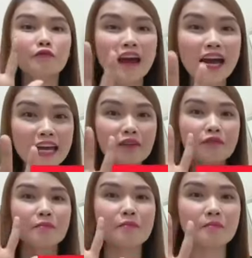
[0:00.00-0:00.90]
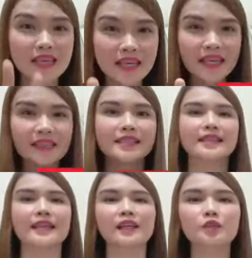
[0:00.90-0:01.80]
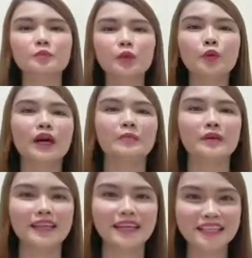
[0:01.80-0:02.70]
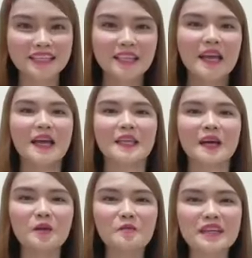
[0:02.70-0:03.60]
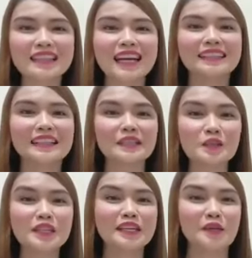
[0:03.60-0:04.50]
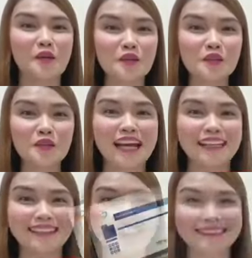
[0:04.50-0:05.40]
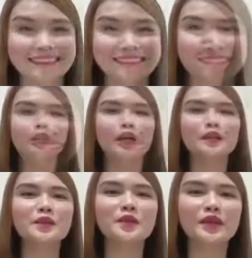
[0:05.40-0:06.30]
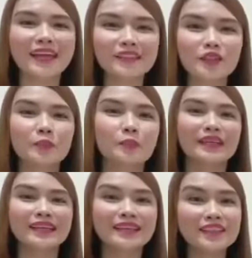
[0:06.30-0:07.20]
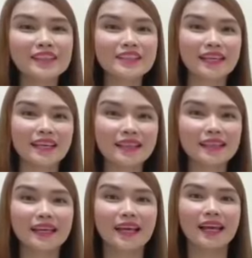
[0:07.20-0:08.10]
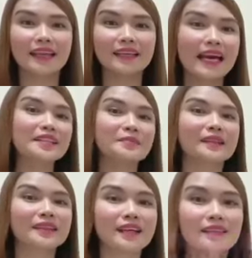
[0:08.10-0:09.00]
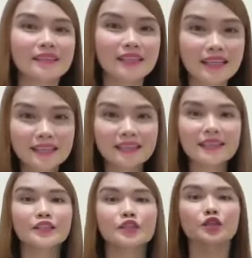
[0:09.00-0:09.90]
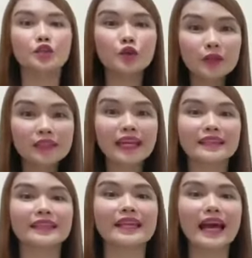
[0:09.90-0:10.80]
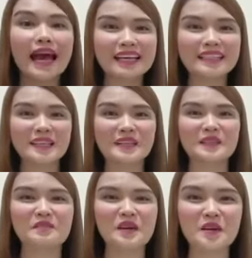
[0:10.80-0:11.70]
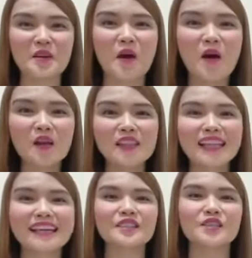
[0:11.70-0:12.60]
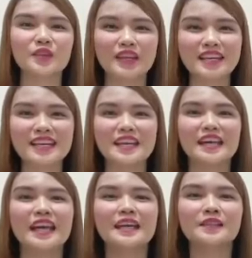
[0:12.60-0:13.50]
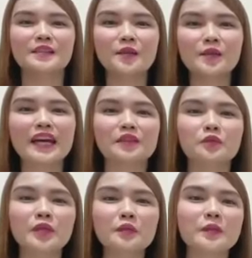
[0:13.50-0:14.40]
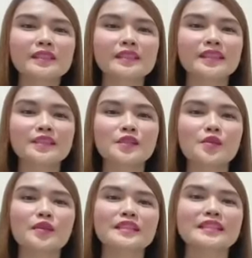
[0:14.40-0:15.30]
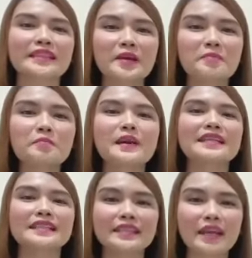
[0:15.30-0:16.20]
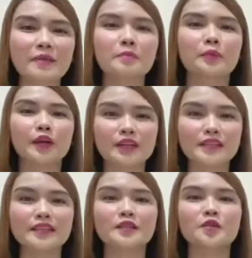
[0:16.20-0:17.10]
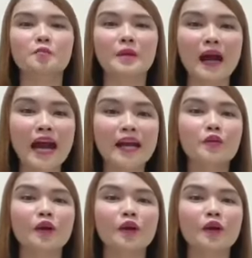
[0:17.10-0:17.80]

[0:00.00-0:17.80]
5 minutes. Ganun po kabilis na kumita dito sa negosyo natin. You will also get your beginner's kit And last but not the least is you will get an access of our online training so that we will teach you the step-by-step -step process kung papaano